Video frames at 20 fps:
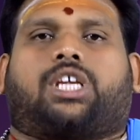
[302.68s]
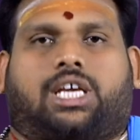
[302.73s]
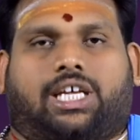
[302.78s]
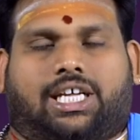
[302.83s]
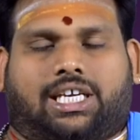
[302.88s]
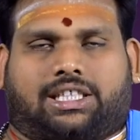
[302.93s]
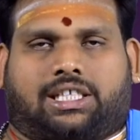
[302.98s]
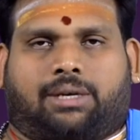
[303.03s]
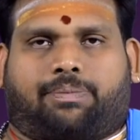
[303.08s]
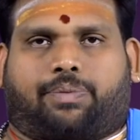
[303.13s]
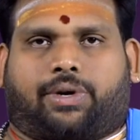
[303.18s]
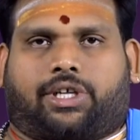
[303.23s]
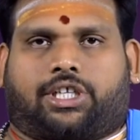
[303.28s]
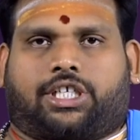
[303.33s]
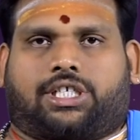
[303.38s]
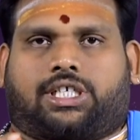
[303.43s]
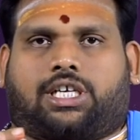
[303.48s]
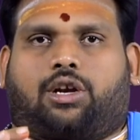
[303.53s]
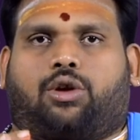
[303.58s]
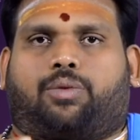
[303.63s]
కీర్తి
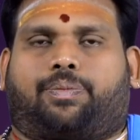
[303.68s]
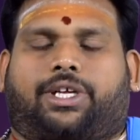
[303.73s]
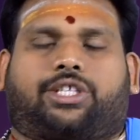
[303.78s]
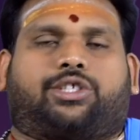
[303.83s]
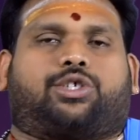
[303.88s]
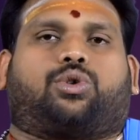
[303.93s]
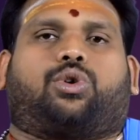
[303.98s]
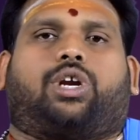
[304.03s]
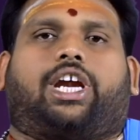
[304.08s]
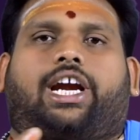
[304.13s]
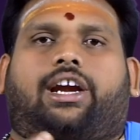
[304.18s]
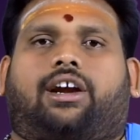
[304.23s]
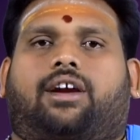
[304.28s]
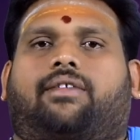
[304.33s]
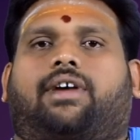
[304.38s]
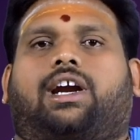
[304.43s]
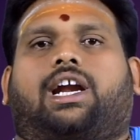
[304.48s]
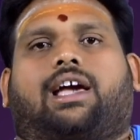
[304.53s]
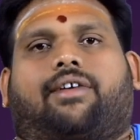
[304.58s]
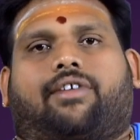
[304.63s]
ప్రతిష్టలు
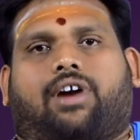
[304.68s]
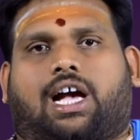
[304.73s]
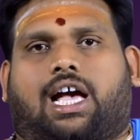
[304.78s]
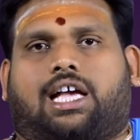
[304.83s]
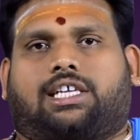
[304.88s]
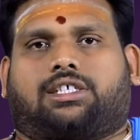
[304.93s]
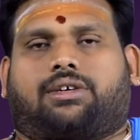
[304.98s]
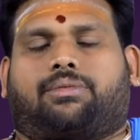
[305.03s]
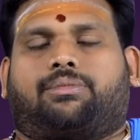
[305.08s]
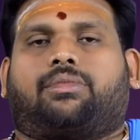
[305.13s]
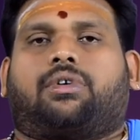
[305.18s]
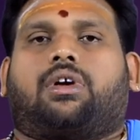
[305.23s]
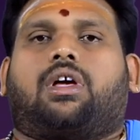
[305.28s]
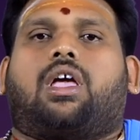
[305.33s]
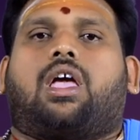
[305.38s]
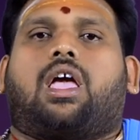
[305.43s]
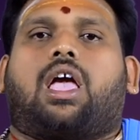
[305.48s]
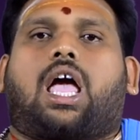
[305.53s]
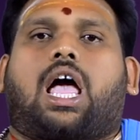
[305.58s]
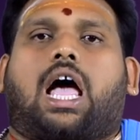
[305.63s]
పెంచుకునేటటువంటి అవకాశం
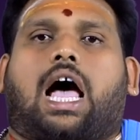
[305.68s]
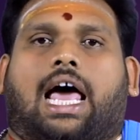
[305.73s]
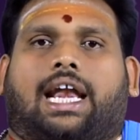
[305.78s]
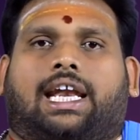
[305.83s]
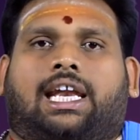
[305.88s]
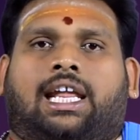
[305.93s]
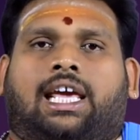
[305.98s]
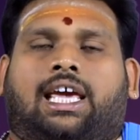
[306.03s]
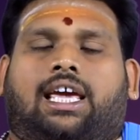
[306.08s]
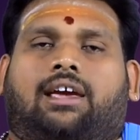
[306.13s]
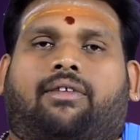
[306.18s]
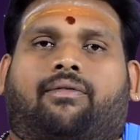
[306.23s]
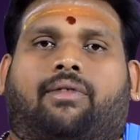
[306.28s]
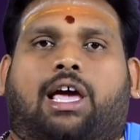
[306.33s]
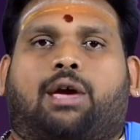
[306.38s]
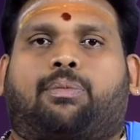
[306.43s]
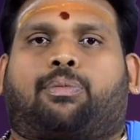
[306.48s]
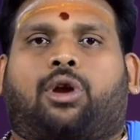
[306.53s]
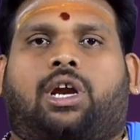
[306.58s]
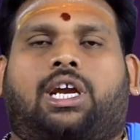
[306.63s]
అన్ని
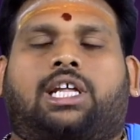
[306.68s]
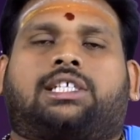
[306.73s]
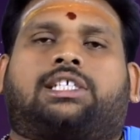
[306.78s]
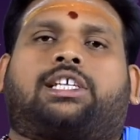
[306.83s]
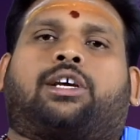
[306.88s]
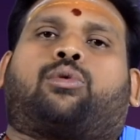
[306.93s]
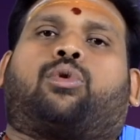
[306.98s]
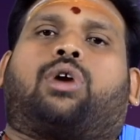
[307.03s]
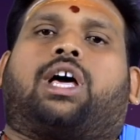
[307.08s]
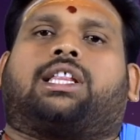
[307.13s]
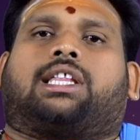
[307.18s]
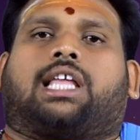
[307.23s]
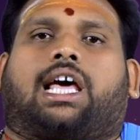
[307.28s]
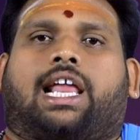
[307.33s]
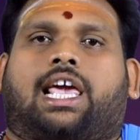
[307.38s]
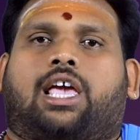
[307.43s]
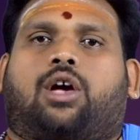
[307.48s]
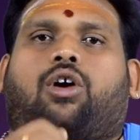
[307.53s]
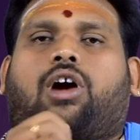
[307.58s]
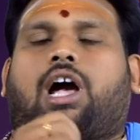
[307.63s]
వైపుల నుంచి కూడా
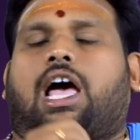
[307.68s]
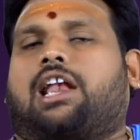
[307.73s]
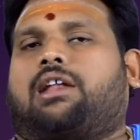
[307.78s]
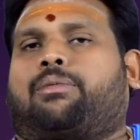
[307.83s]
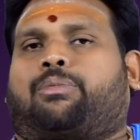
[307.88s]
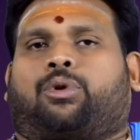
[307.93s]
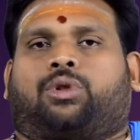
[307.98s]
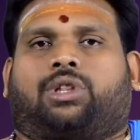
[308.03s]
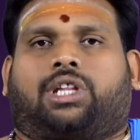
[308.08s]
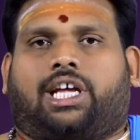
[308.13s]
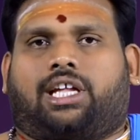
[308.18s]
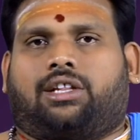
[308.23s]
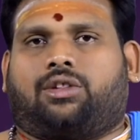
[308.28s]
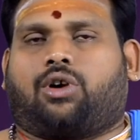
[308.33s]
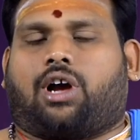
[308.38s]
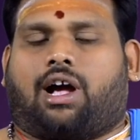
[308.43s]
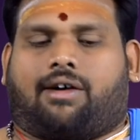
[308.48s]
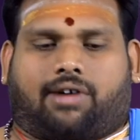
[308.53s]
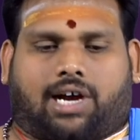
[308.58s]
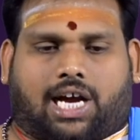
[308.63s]
ధనయోగాన్ని
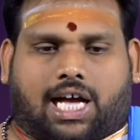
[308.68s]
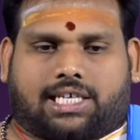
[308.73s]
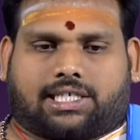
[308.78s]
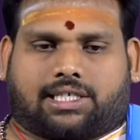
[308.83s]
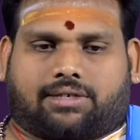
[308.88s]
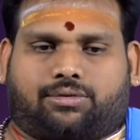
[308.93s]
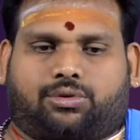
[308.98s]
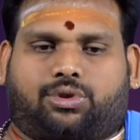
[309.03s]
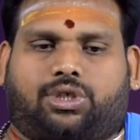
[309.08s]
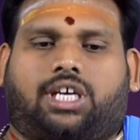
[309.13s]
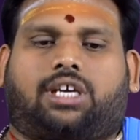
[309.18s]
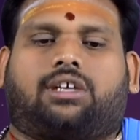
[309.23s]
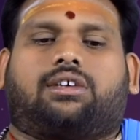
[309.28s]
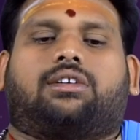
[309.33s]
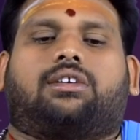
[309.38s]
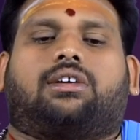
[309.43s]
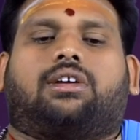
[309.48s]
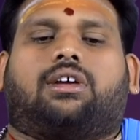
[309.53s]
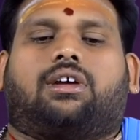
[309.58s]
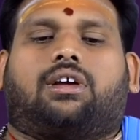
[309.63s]
పొందేందుకు అవకాశం ఉంది
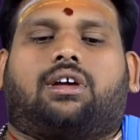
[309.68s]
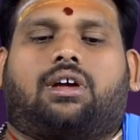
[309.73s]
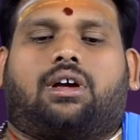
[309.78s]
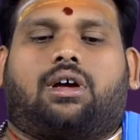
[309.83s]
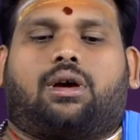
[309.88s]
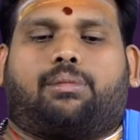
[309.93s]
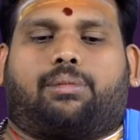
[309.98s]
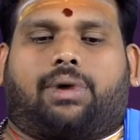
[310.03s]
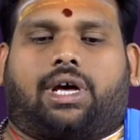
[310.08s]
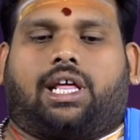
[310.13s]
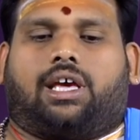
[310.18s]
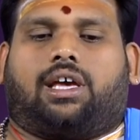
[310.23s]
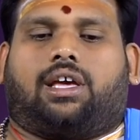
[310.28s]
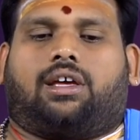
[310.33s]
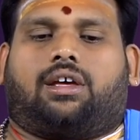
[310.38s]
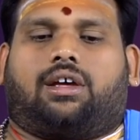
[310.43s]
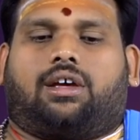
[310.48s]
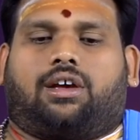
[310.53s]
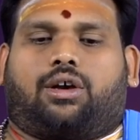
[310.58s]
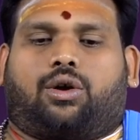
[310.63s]
మరి
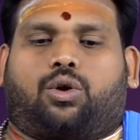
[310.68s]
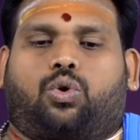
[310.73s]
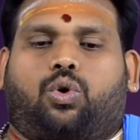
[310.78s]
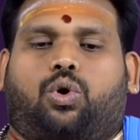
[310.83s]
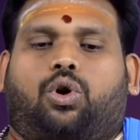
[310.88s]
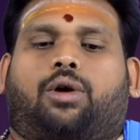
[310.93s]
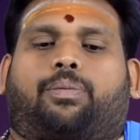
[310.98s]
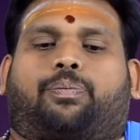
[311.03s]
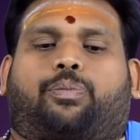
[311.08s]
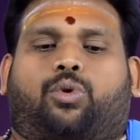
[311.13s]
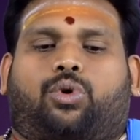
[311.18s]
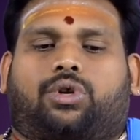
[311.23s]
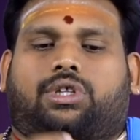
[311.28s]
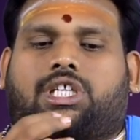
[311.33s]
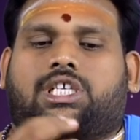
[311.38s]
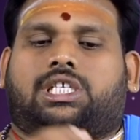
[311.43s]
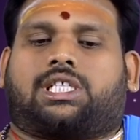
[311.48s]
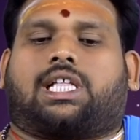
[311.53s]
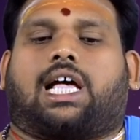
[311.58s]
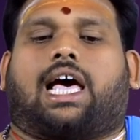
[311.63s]
గురుడు
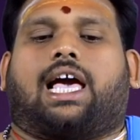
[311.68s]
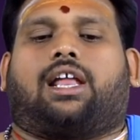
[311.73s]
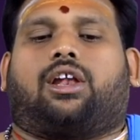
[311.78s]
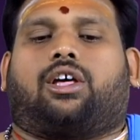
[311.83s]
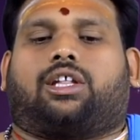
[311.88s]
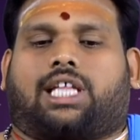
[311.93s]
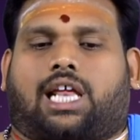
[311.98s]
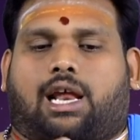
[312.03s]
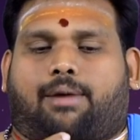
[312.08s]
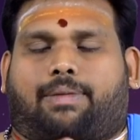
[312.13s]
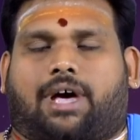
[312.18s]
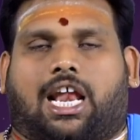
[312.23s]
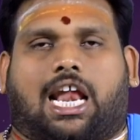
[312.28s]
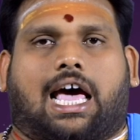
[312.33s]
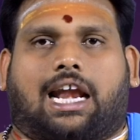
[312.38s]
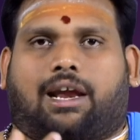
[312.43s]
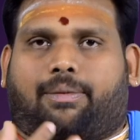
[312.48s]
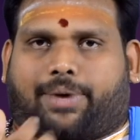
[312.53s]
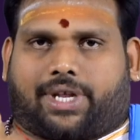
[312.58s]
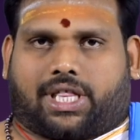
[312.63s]
పూర్తి స్థాయిలో తన
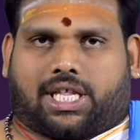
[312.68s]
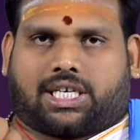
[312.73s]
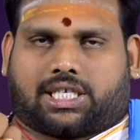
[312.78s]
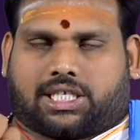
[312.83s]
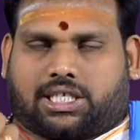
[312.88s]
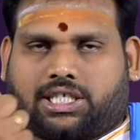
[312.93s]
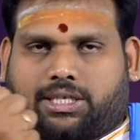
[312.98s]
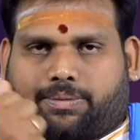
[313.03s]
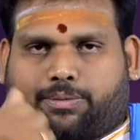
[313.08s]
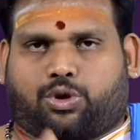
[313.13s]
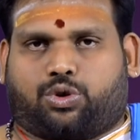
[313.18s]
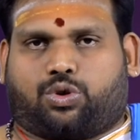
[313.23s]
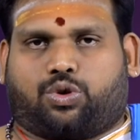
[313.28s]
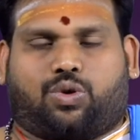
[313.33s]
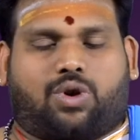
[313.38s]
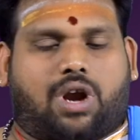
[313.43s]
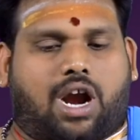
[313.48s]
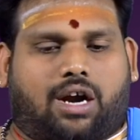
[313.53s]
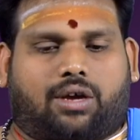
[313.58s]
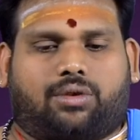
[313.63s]
బలాన్ని
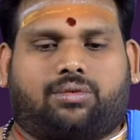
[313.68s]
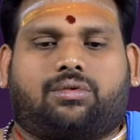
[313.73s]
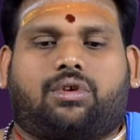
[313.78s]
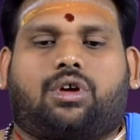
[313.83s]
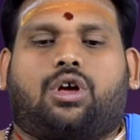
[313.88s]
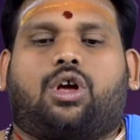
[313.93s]
ప్రదర్శించబోతున్నాడు